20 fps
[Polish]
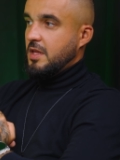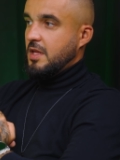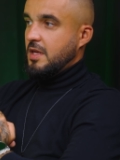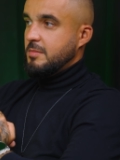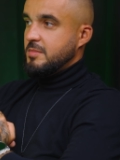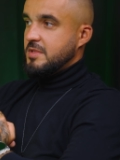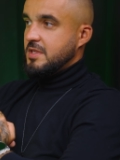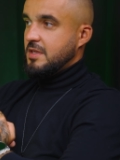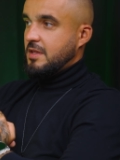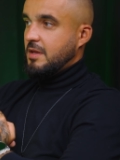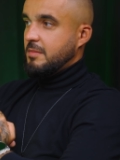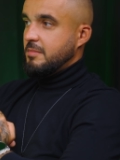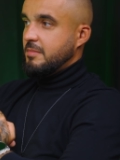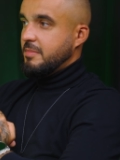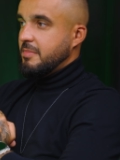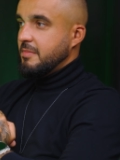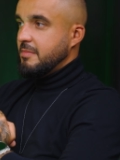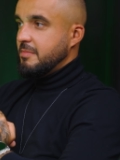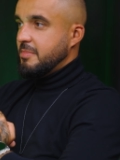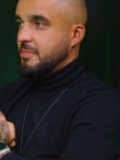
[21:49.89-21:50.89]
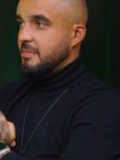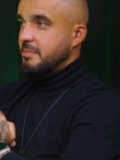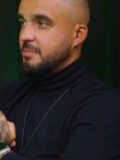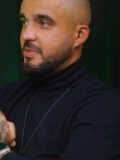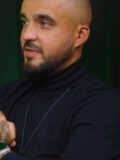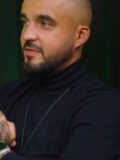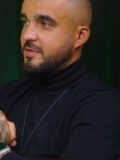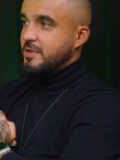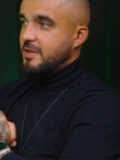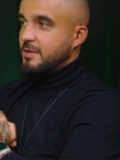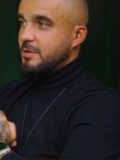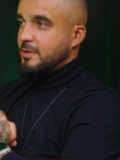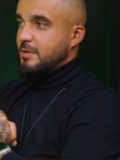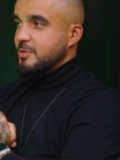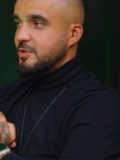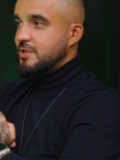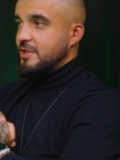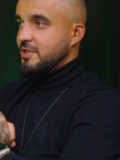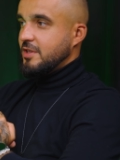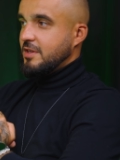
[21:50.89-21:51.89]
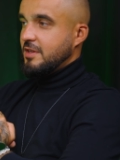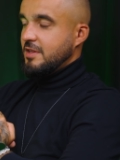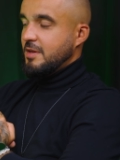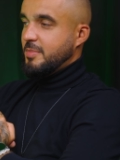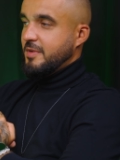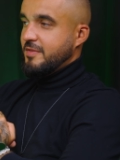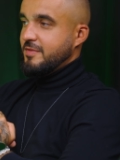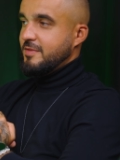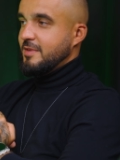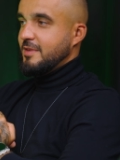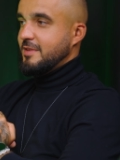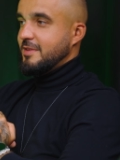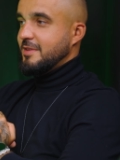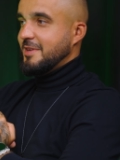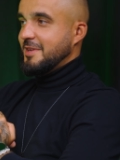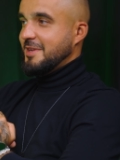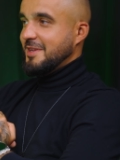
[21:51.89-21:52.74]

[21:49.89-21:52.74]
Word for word: najemca tam powinien robić, a czego nie no, powinien? No.